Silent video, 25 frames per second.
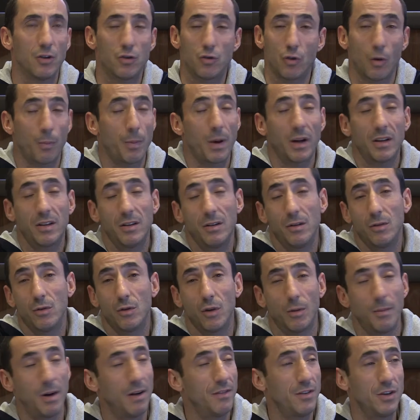Je suis reparti
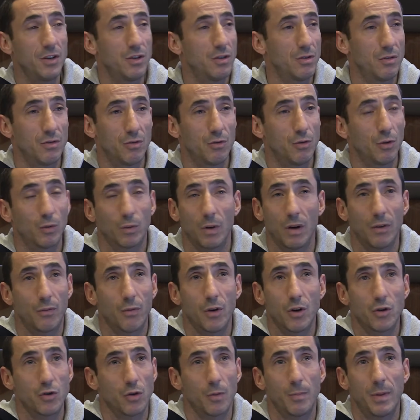dans ma vie, deux deux, trois
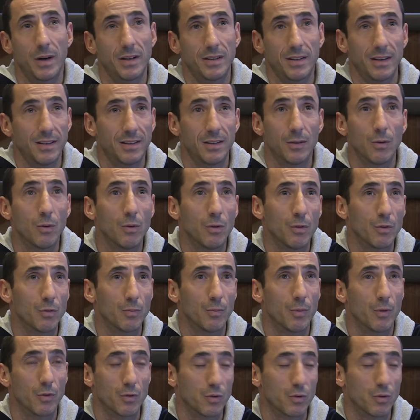fois, je suis reparti à zéro.